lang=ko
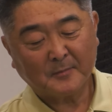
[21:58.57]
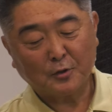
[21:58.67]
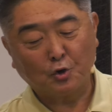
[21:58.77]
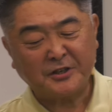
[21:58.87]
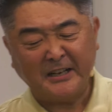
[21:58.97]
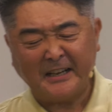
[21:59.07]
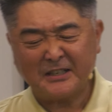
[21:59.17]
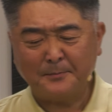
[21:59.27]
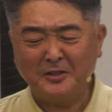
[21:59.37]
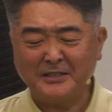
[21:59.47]
육신에게
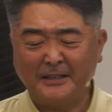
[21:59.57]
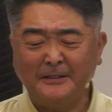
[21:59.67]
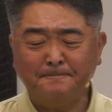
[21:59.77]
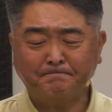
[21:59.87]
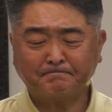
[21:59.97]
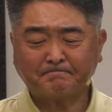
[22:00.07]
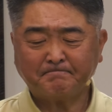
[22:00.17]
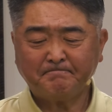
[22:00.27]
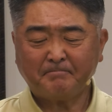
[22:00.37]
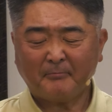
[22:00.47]
심는 자는
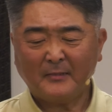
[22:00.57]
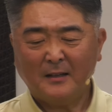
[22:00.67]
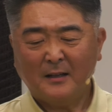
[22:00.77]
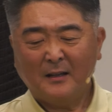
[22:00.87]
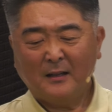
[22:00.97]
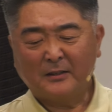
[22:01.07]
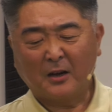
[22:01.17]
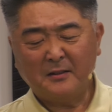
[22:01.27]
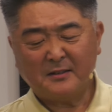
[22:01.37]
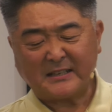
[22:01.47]

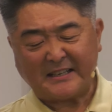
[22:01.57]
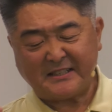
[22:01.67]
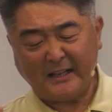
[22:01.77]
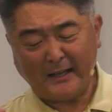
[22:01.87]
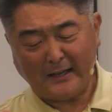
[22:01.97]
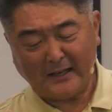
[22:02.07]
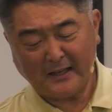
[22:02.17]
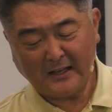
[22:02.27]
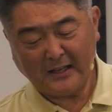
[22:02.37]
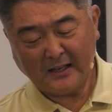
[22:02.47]
그런 자신의
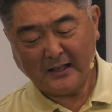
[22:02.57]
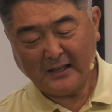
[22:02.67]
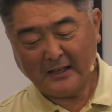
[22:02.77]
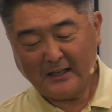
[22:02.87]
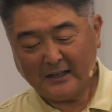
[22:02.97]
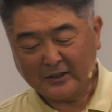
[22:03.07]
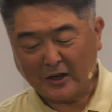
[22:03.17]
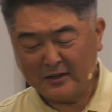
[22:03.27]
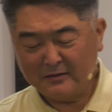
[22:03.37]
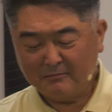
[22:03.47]

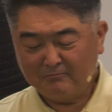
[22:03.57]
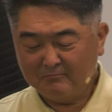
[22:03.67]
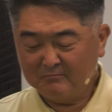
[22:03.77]
그런